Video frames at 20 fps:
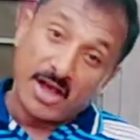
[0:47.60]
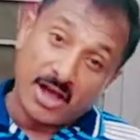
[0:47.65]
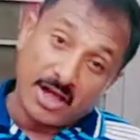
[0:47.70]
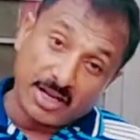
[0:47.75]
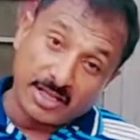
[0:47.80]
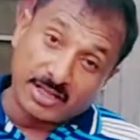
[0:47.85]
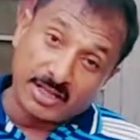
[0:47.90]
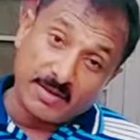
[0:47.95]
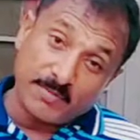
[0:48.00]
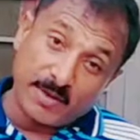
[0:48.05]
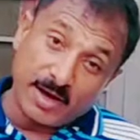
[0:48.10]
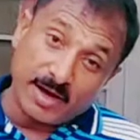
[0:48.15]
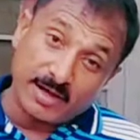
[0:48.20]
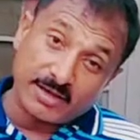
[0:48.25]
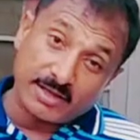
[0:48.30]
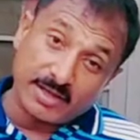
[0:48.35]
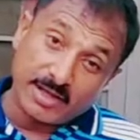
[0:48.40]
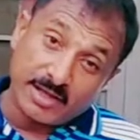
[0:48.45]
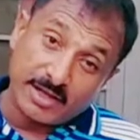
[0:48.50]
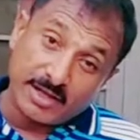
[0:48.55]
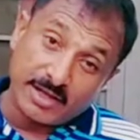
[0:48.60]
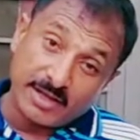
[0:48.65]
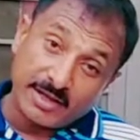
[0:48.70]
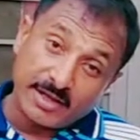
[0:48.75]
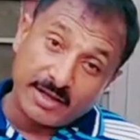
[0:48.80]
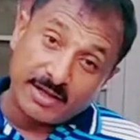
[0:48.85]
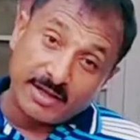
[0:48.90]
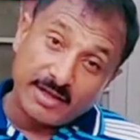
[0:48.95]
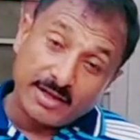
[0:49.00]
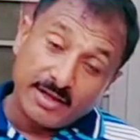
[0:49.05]
हैरत की बात है
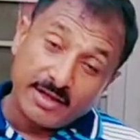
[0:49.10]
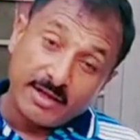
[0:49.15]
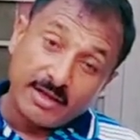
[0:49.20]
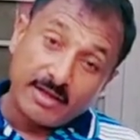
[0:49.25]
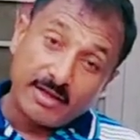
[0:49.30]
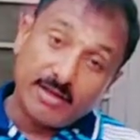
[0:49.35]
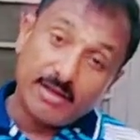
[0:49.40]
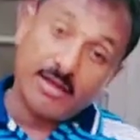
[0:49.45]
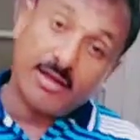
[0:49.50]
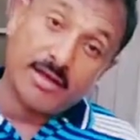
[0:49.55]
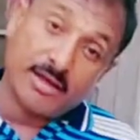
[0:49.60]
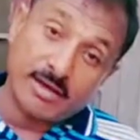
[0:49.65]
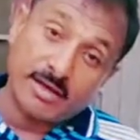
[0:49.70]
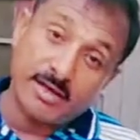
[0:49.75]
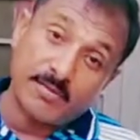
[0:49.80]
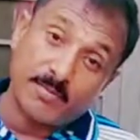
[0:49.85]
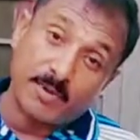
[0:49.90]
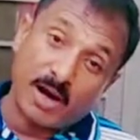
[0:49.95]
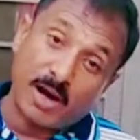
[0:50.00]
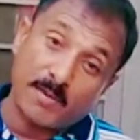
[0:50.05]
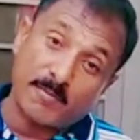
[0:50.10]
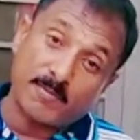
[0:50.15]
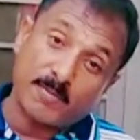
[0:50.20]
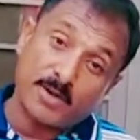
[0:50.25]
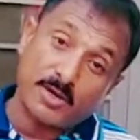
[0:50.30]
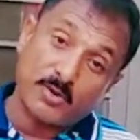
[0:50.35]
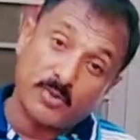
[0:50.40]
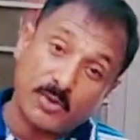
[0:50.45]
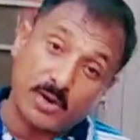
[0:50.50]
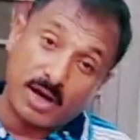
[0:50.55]
एक ही बाप
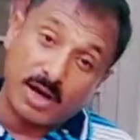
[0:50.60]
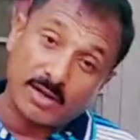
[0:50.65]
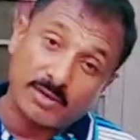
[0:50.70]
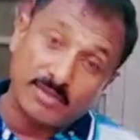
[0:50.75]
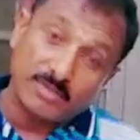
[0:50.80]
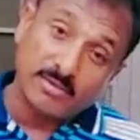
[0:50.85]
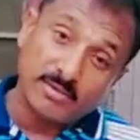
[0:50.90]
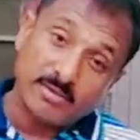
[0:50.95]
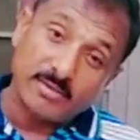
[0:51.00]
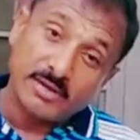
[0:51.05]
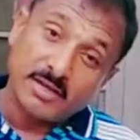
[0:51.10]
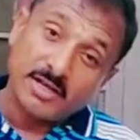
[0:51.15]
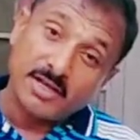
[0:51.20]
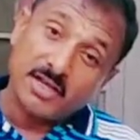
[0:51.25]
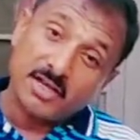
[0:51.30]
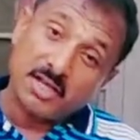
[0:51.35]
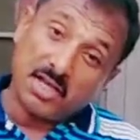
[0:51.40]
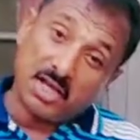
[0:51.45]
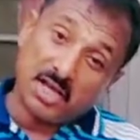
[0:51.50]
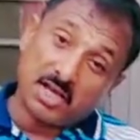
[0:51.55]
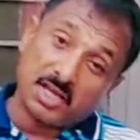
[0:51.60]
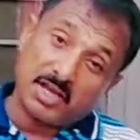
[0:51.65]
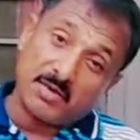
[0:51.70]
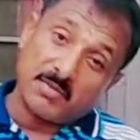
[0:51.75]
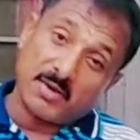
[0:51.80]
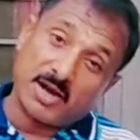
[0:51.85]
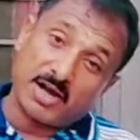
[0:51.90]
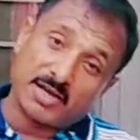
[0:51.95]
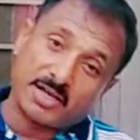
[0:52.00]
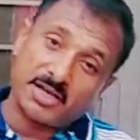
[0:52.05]
की बात एक ही
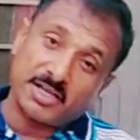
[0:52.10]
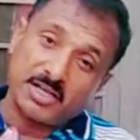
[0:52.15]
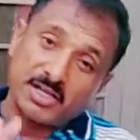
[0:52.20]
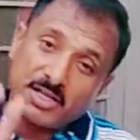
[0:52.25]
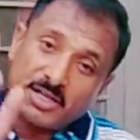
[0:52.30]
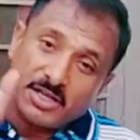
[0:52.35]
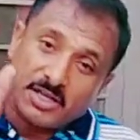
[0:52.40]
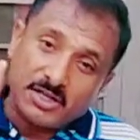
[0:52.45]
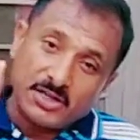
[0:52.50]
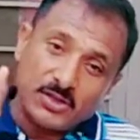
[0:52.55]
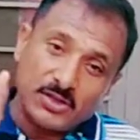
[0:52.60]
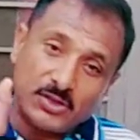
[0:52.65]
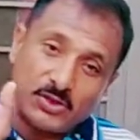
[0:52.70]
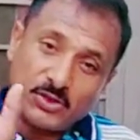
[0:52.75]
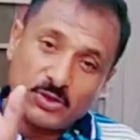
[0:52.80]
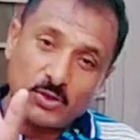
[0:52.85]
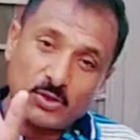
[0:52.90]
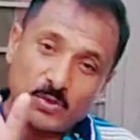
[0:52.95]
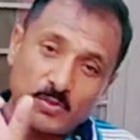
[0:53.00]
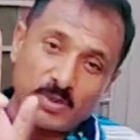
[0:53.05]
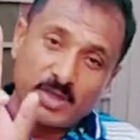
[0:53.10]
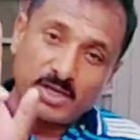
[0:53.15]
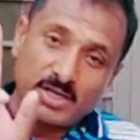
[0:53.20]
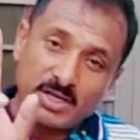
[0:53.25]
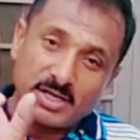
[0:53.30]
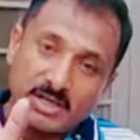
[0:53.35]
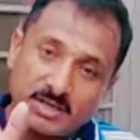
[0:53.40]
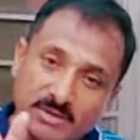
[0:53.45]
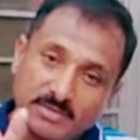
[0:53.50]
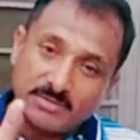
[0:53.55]
माँ की दो
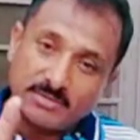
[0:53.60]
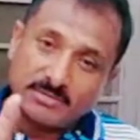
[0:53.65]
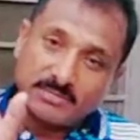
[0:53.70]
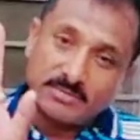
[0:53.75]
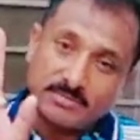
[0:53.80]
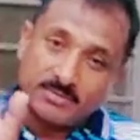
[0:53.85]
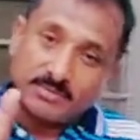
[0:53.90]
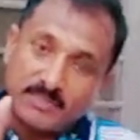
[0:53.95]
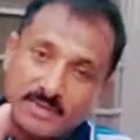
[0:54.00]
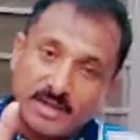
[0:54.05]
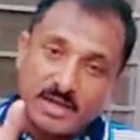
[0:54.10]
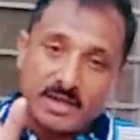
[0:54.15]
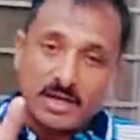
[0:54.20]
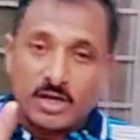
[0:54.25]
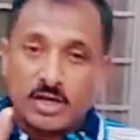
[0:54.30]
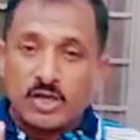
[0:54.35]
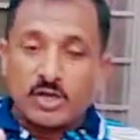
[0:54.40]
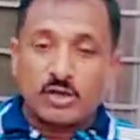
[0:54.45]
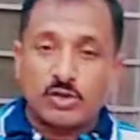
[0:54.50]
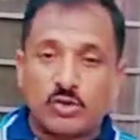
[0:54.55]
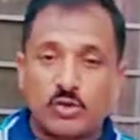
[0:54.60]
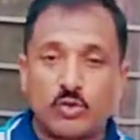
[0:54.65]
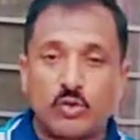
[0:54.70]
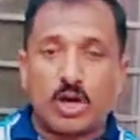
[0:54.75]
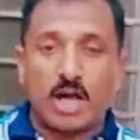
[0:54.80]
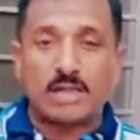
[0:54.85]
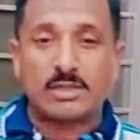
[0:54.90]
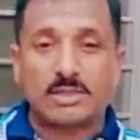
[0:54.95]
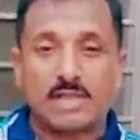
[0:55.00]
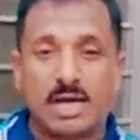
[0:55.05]
बेटियाँ जो
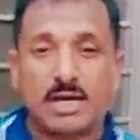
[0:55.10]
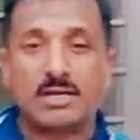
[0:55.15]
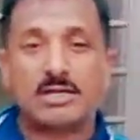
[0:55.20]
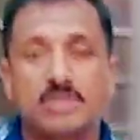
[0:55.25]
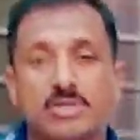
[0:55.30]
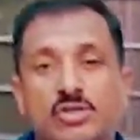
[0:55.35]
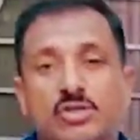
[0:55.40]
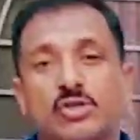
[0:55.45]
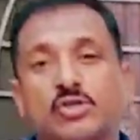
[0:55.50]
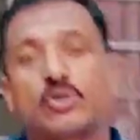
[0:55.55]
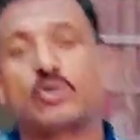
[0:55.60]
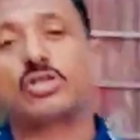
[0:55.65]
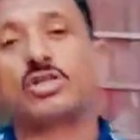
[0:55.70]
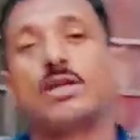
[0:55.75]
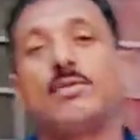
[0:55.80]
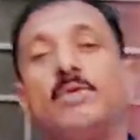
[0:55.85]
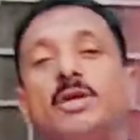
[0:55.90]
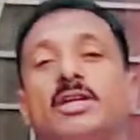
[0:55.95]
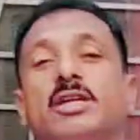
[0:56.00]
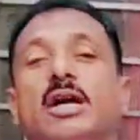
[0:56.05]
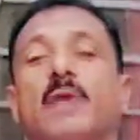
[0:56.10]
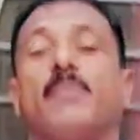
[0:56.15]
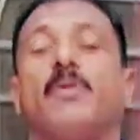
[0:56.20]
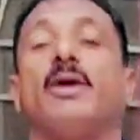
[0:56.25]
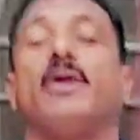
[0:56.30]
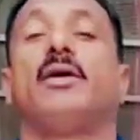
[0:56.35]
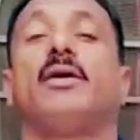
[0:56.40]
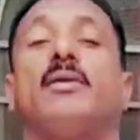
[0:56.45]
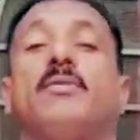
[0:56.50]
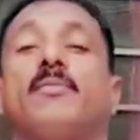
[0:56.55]
आजकल सोशल मीडिया
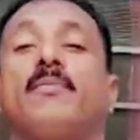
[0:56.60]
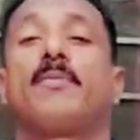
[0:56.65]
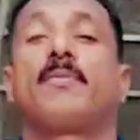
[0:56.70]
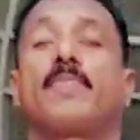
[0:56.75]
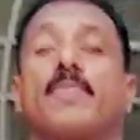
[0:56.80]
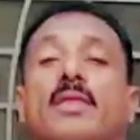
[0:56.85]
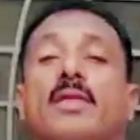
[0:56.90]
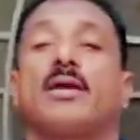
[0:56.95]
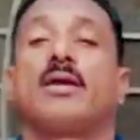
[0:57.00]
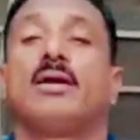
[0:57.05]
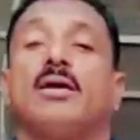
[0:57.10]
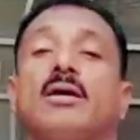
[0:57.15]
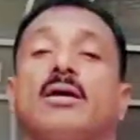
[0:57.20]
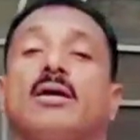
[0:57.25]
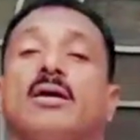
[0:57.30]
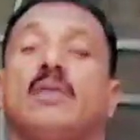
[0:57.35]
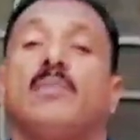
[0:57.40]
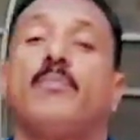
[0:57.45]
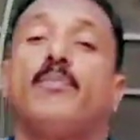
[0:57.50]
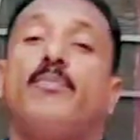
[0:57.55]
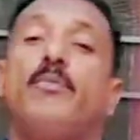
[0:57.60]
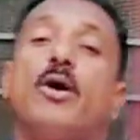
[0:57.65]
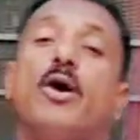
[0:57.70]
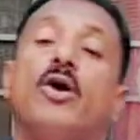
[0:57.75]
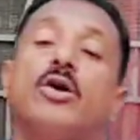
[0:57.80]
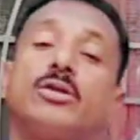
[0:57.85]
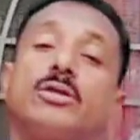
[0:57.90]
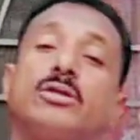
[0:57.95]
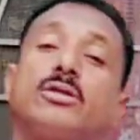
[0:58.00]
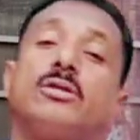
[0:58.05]
पे
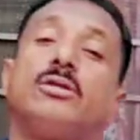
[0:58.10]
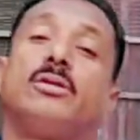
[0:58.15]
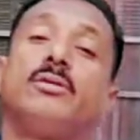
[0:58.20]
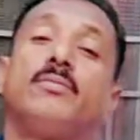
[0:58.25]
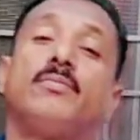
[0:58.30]
बहुत